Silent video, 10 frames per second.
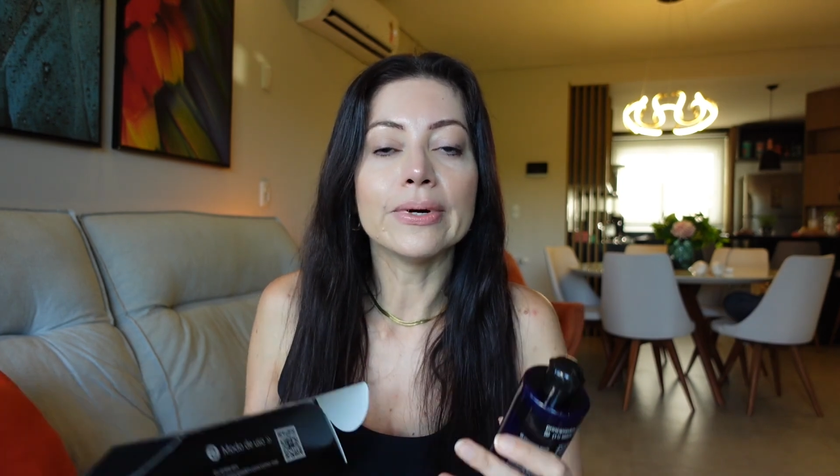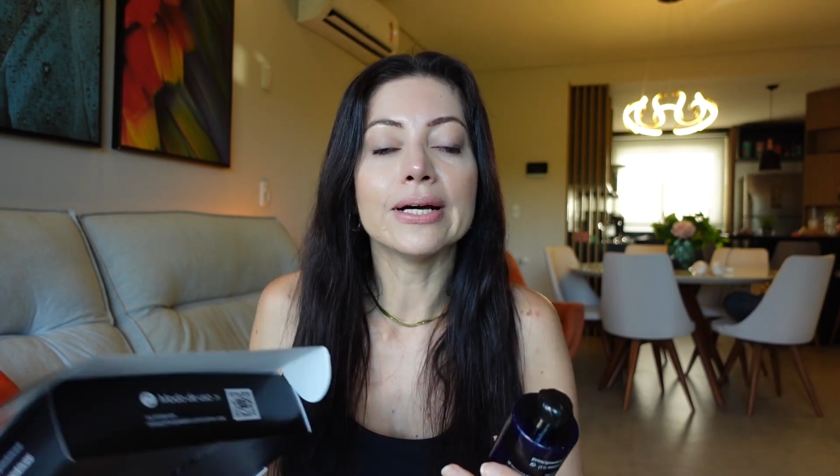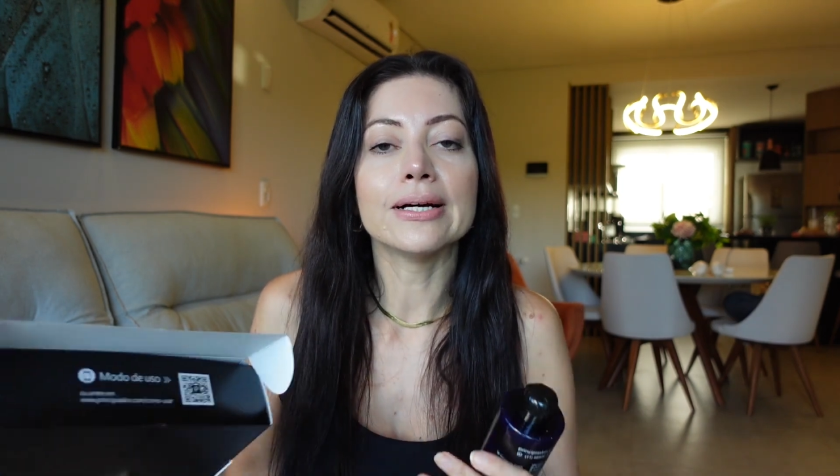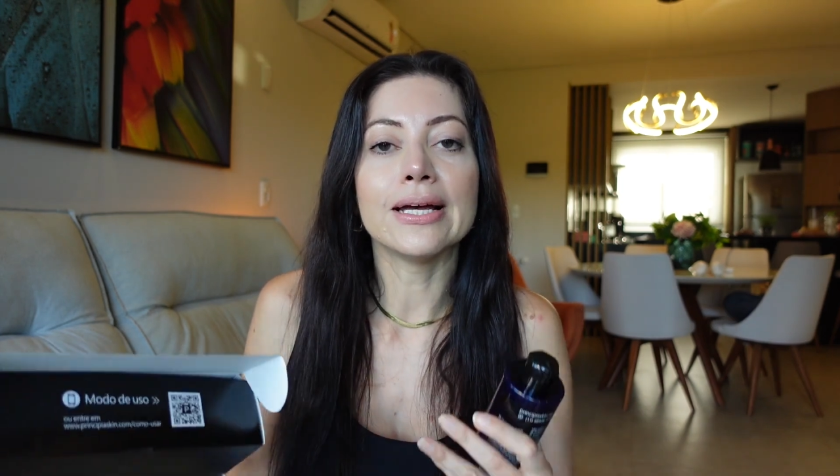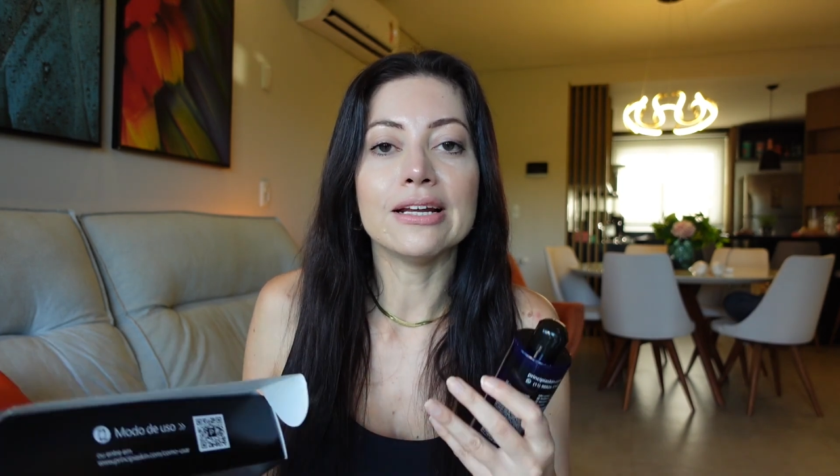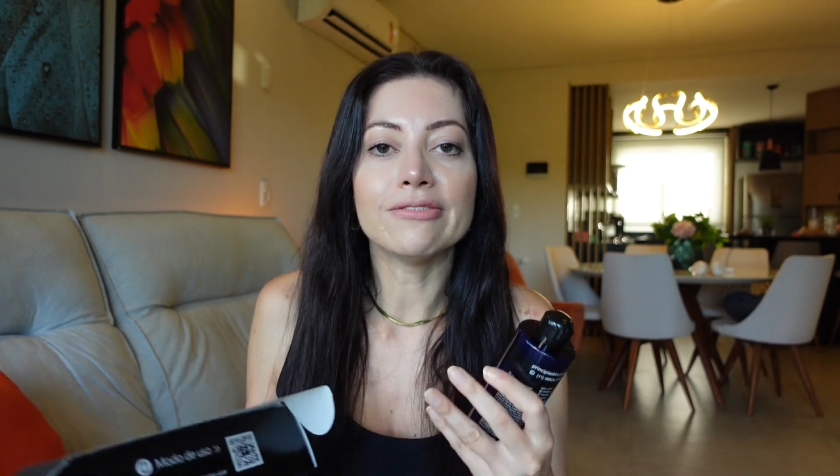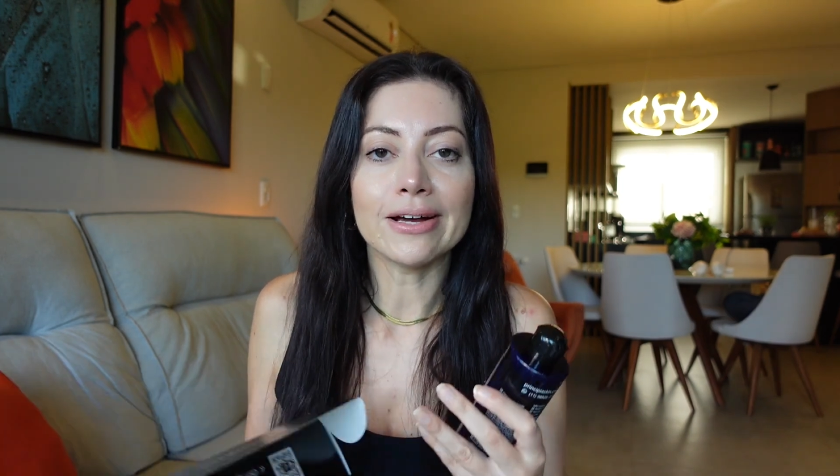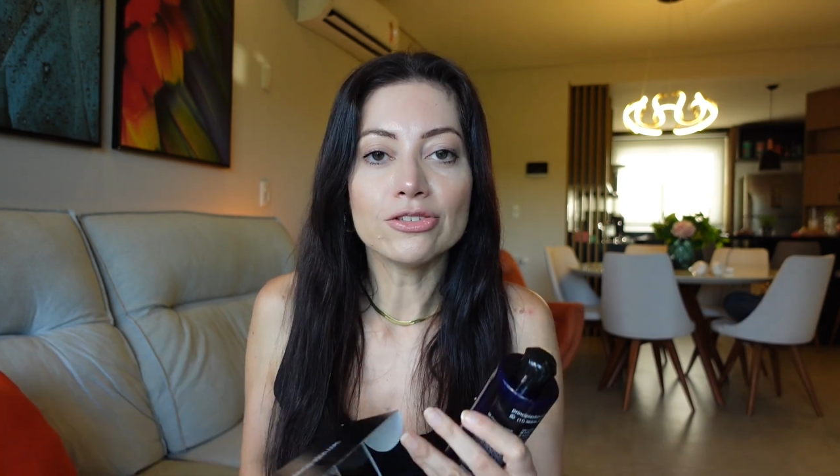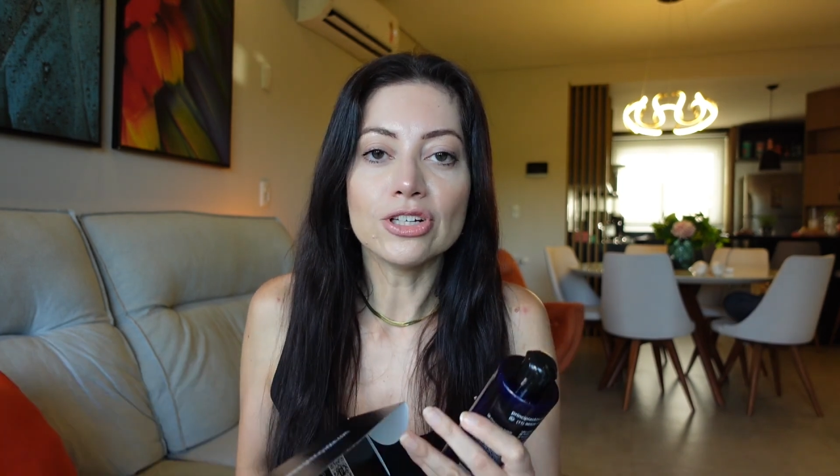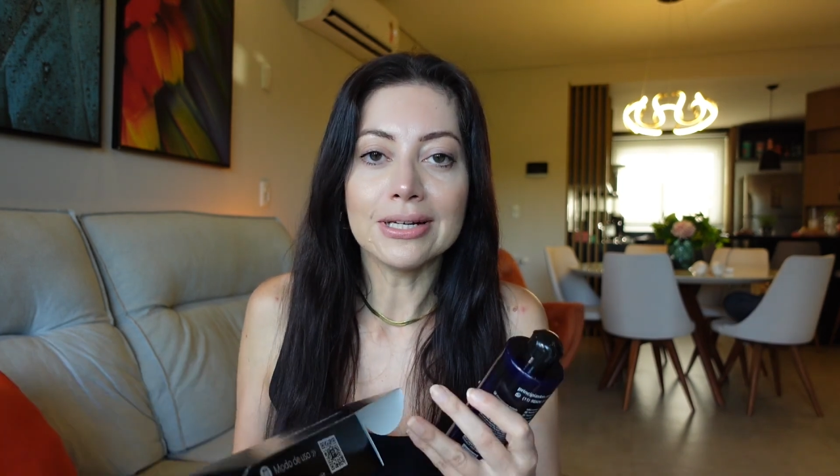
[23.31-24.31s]
eh, ele
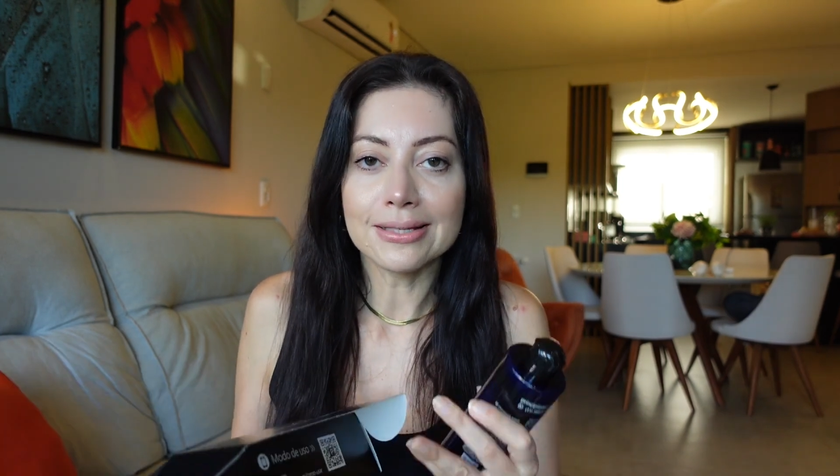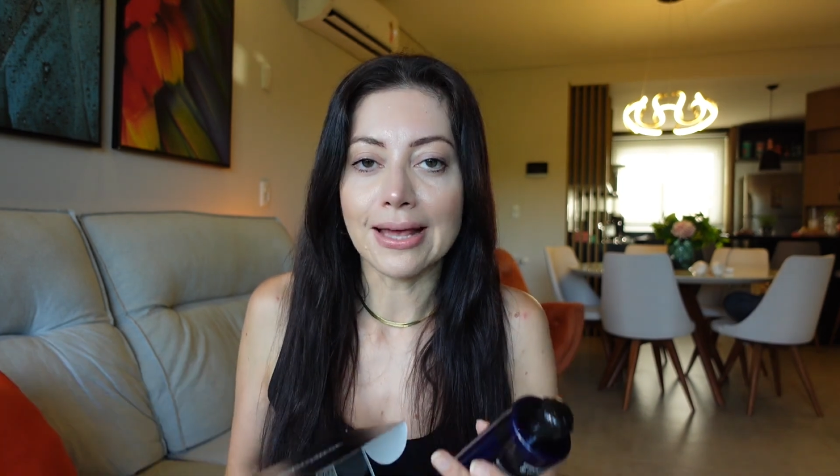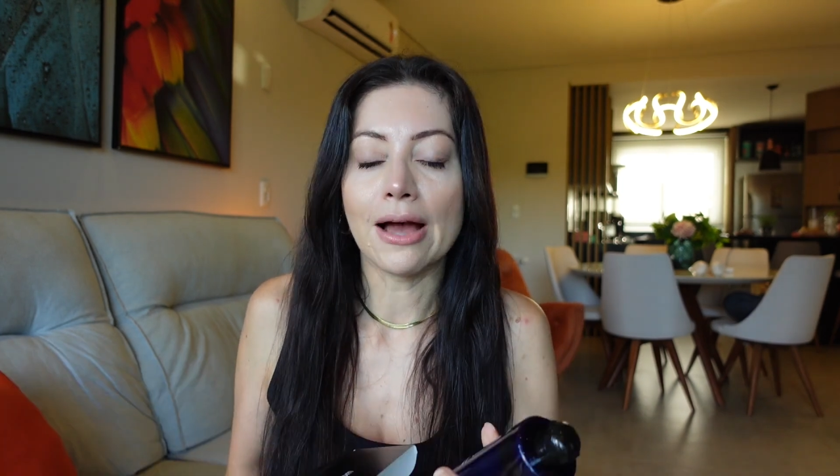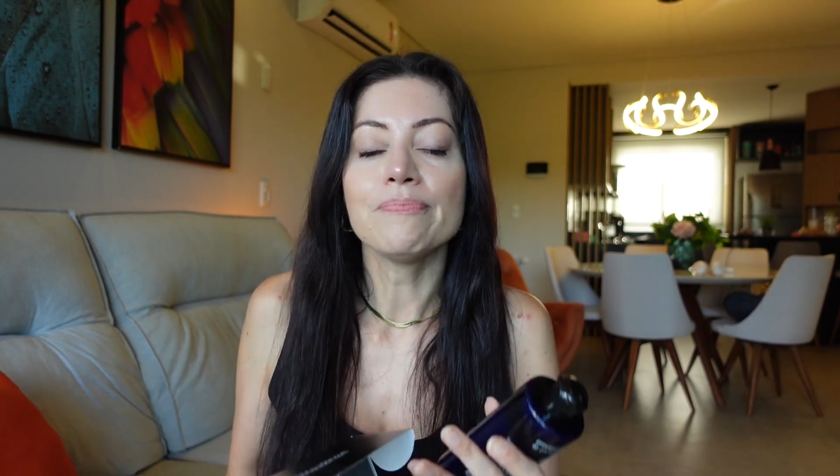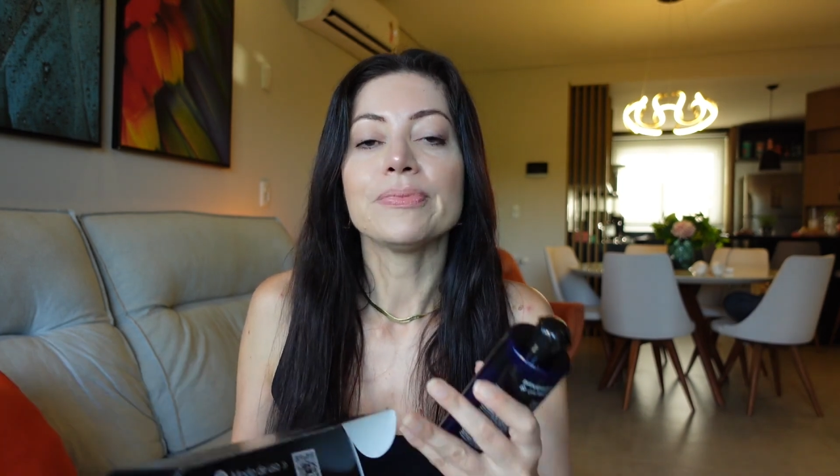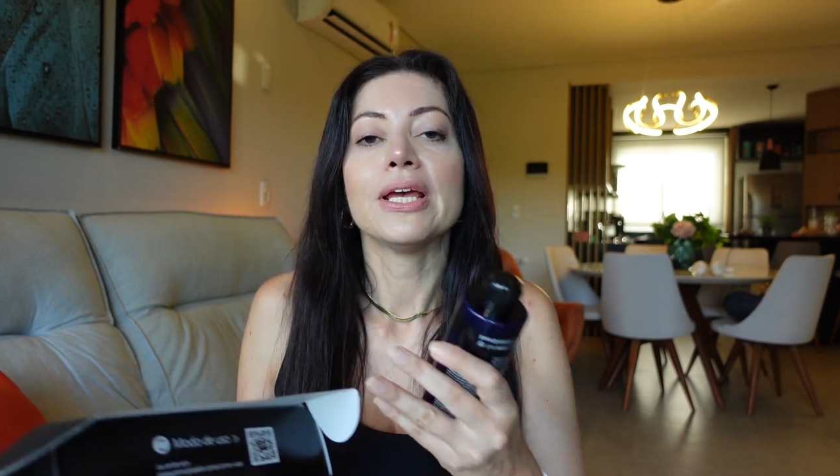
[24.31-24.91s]
vai utilizar